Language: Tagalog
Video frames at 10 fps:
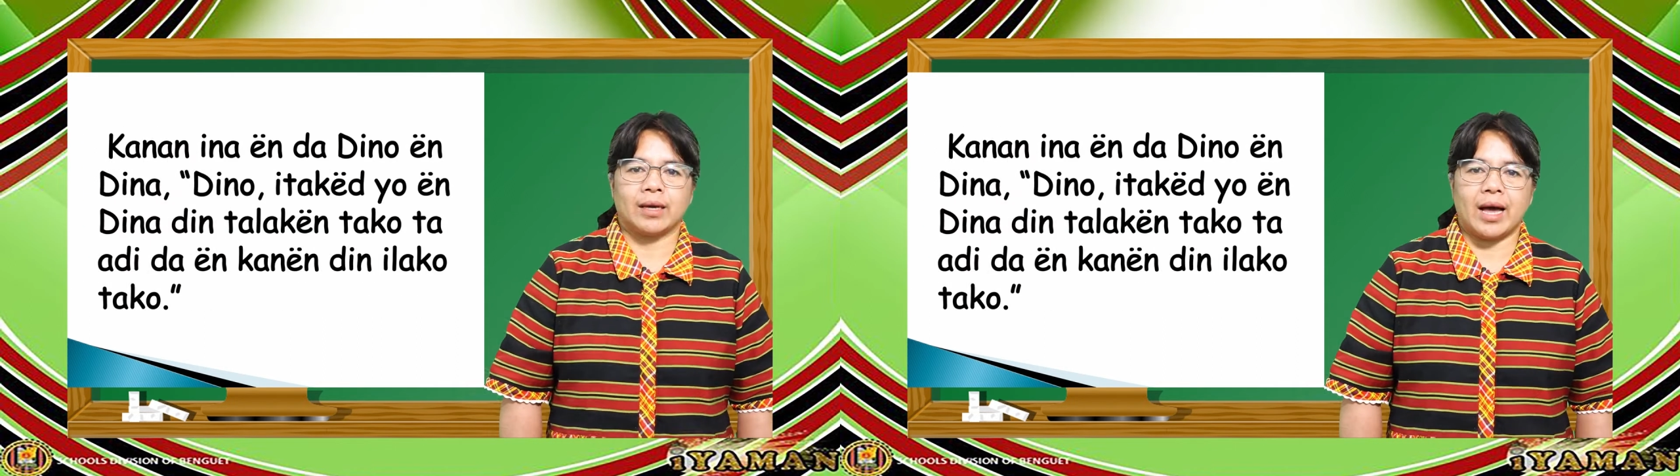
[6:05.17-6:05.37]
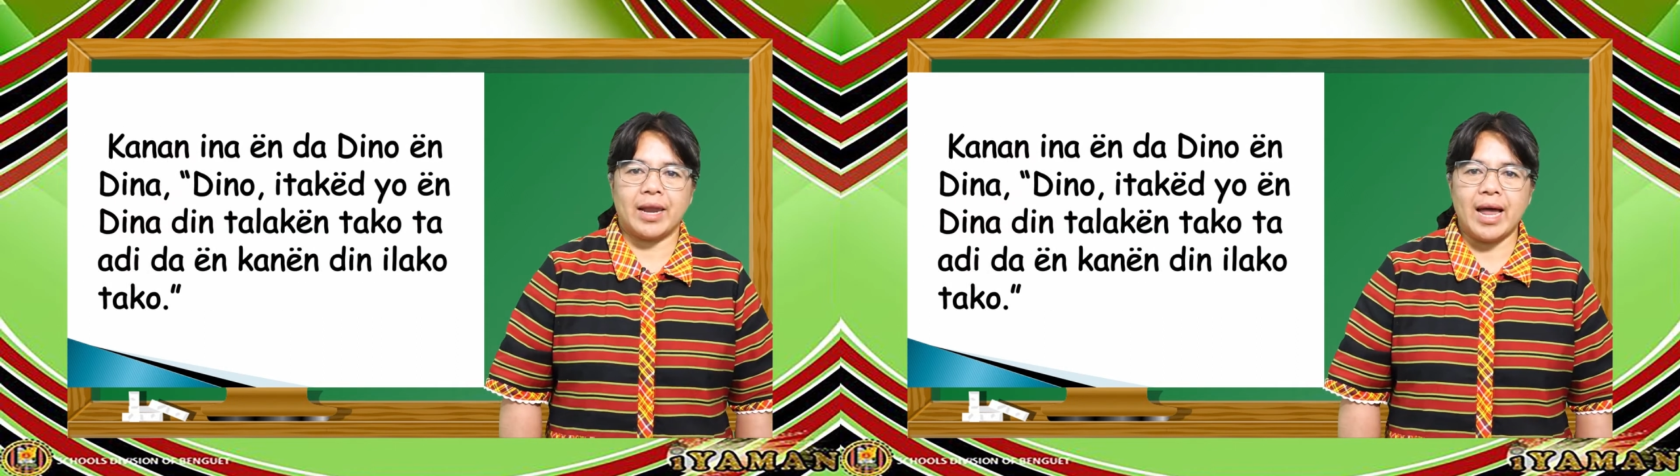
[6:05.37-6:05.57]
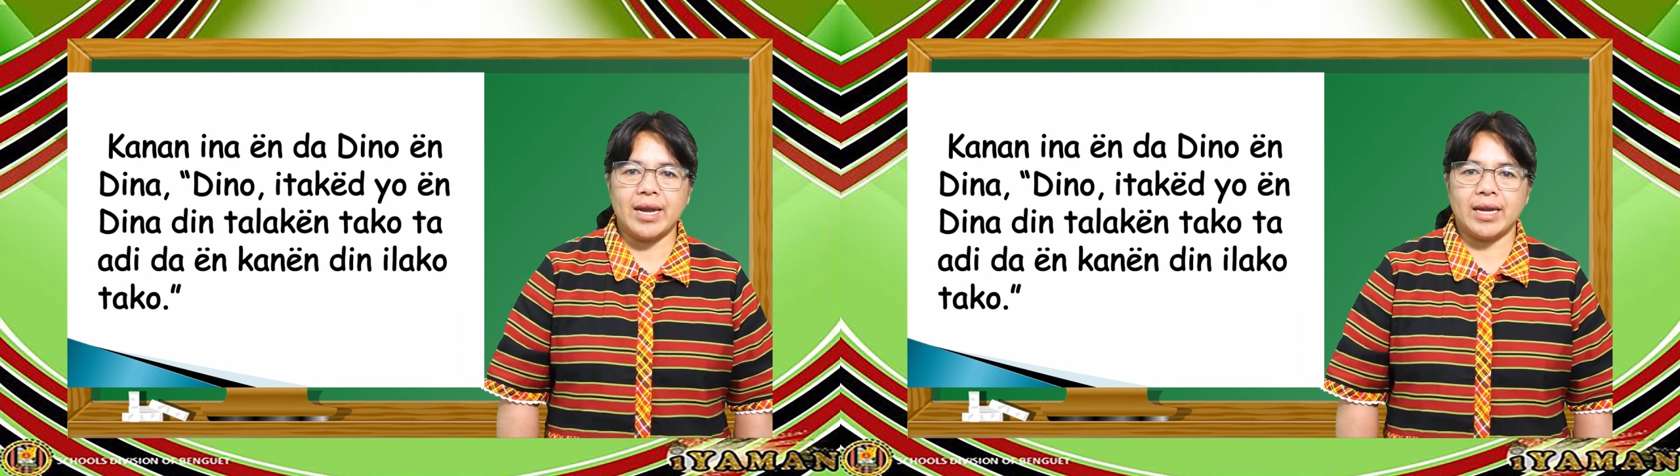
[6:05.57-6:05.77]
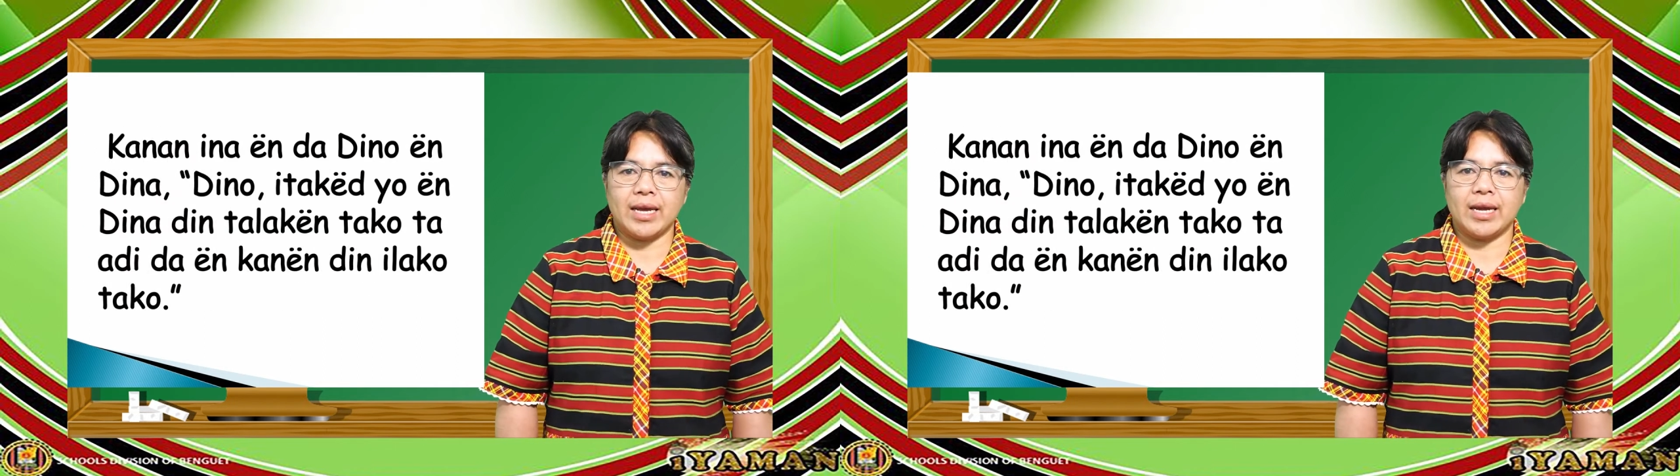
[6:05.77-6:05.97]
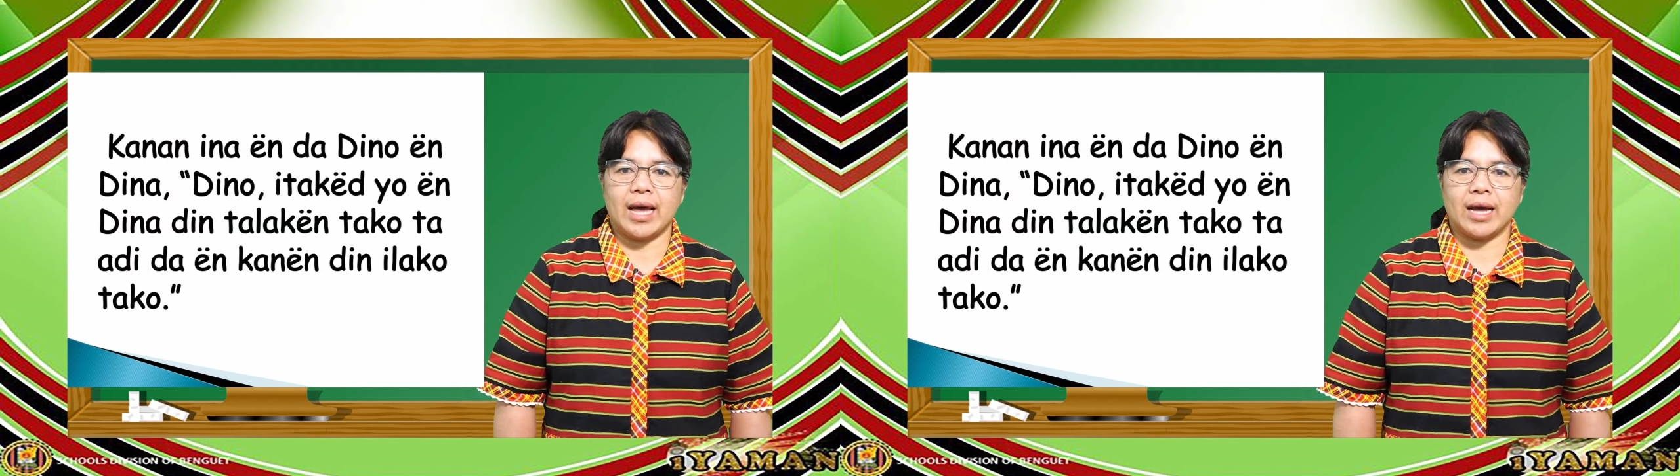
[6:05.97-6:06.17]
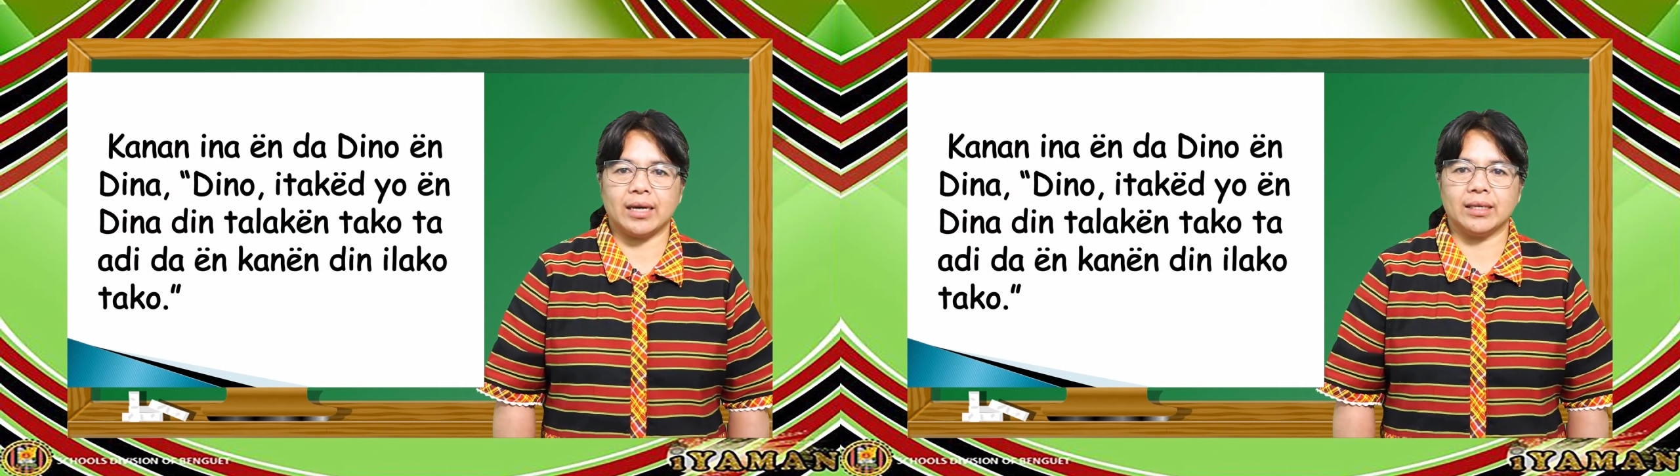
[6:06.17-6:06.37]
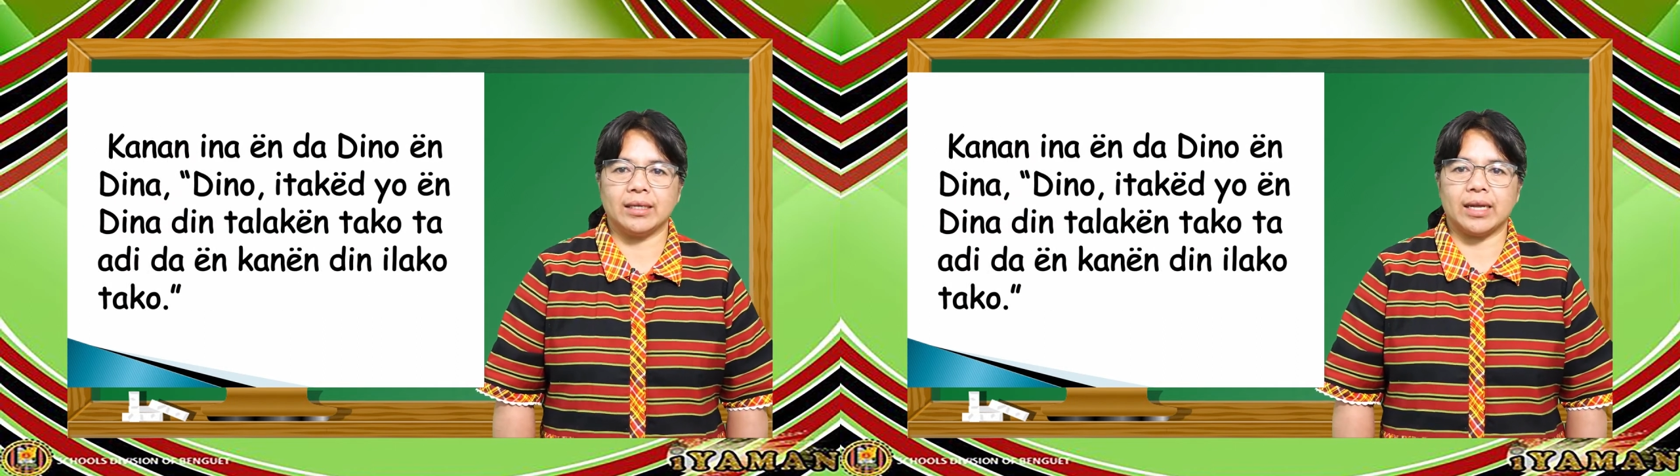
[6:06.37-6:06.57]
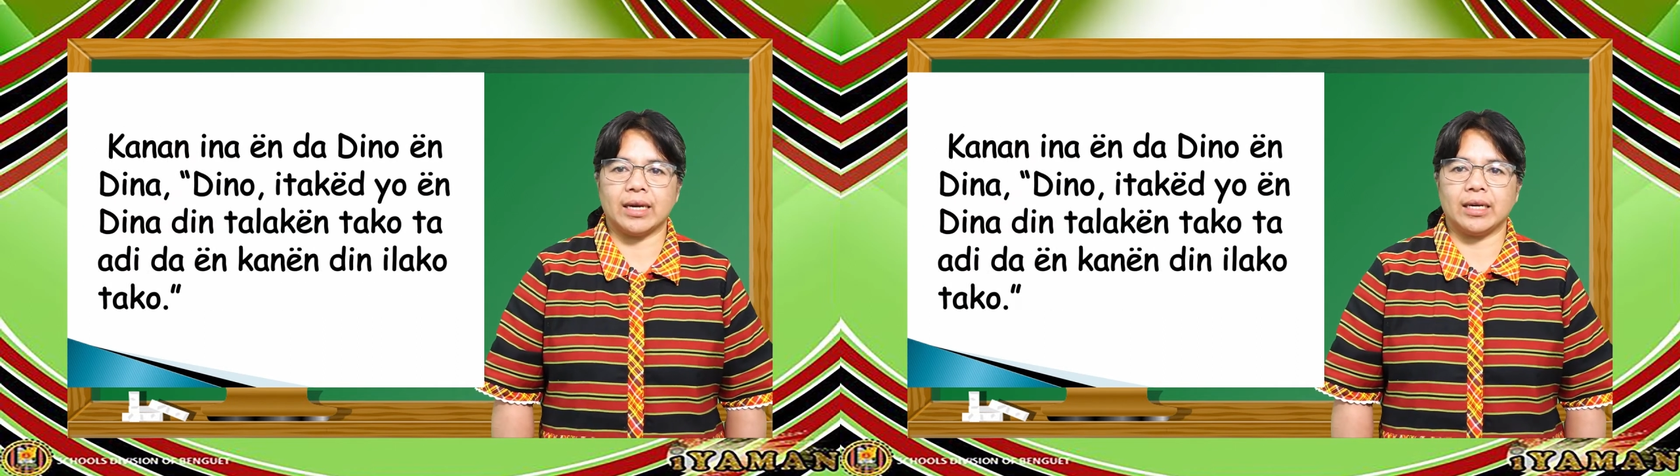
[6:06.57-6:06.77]
Kanan ina
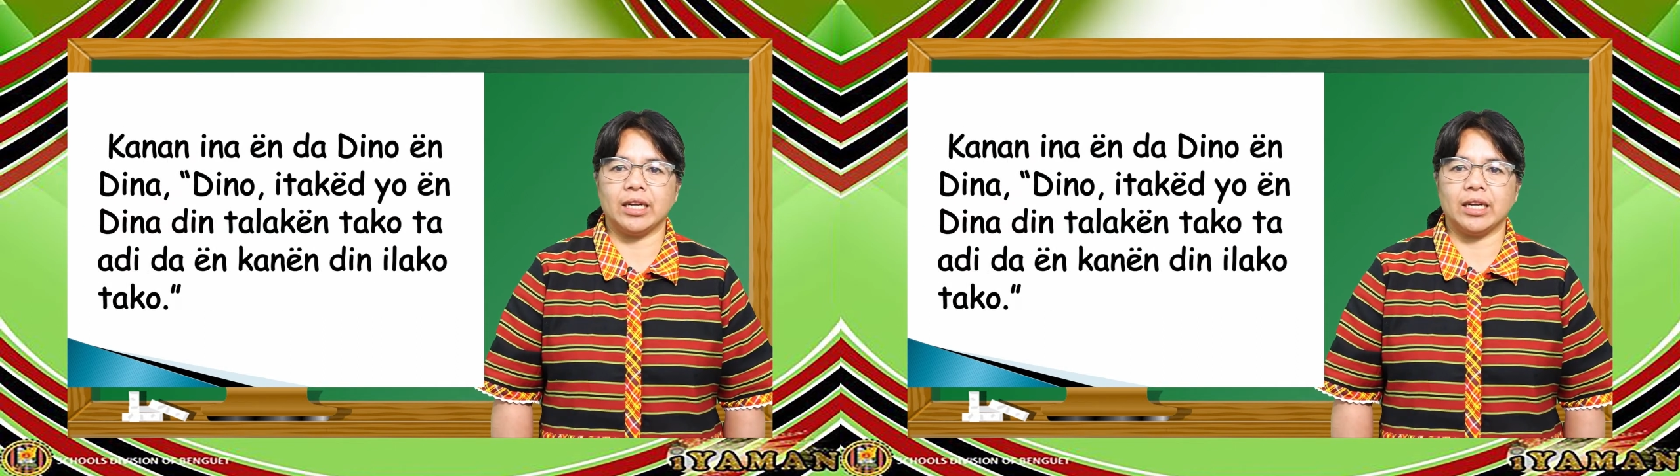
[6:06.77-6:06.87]
unda